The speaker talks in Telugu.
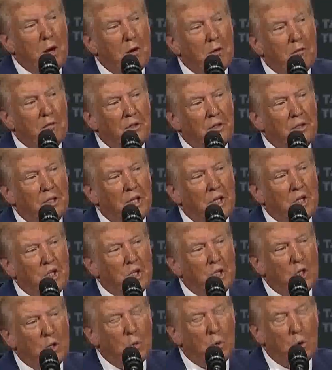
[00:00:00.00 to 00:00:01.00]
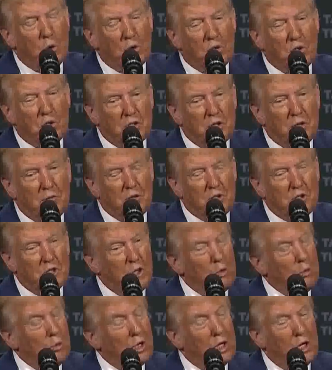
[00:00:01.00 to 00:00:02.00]
తెలిపారు తన ఆదేశాల
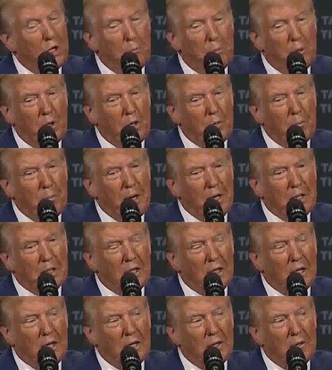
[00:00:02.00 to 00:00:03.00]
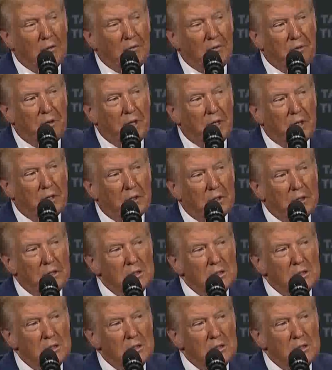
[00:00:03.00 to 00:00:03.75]
మేరకు పనిచేసే విధంగా హిట్లర్ వద్ద ఉండే